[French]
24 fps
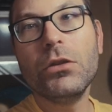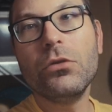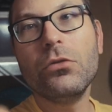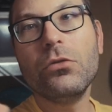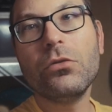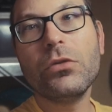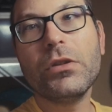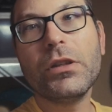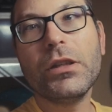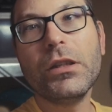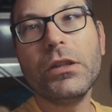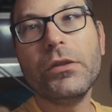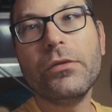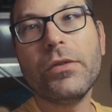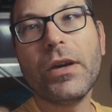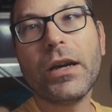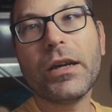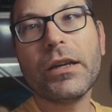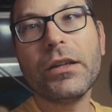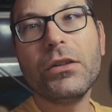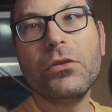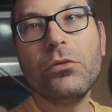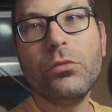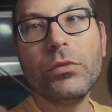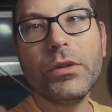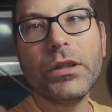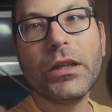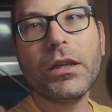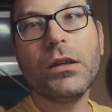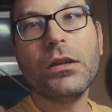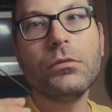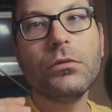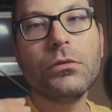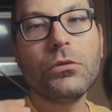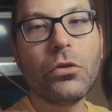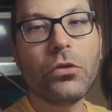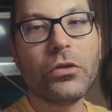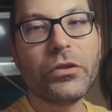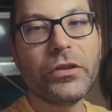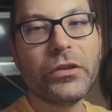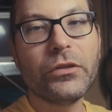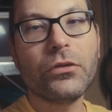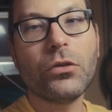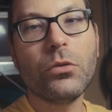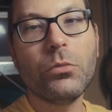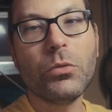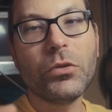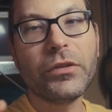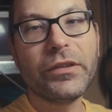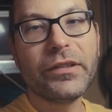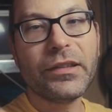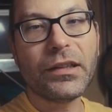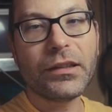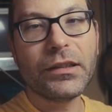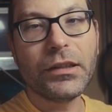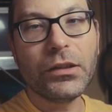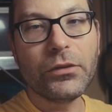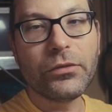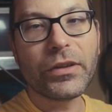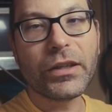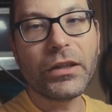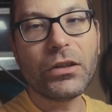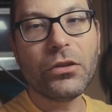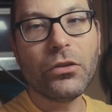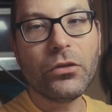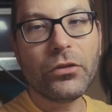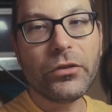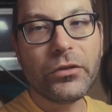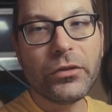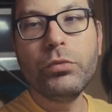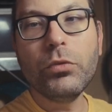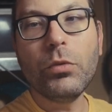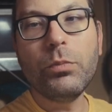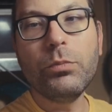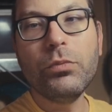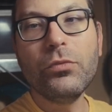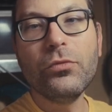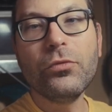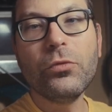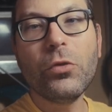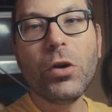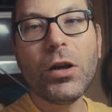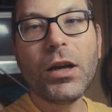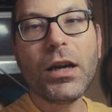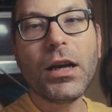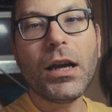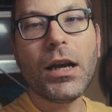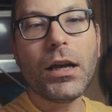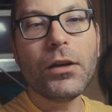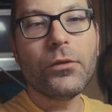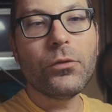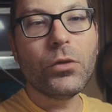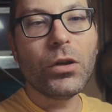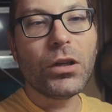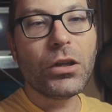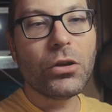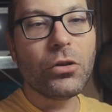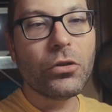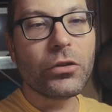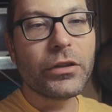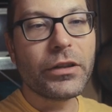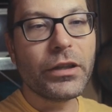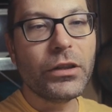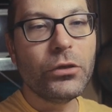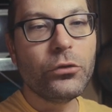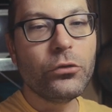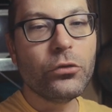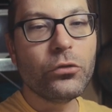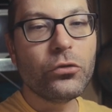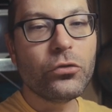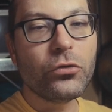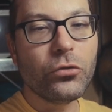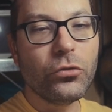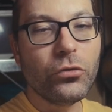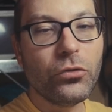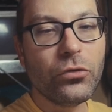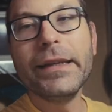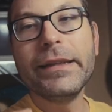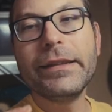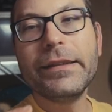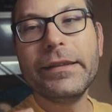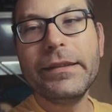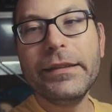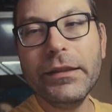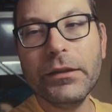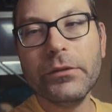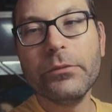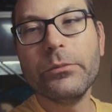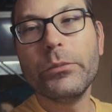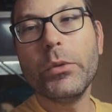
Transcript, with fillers: Donc il va réduire l'enregistrement de certaines fréquences pour pouvoir avoir euh, quelque chose qui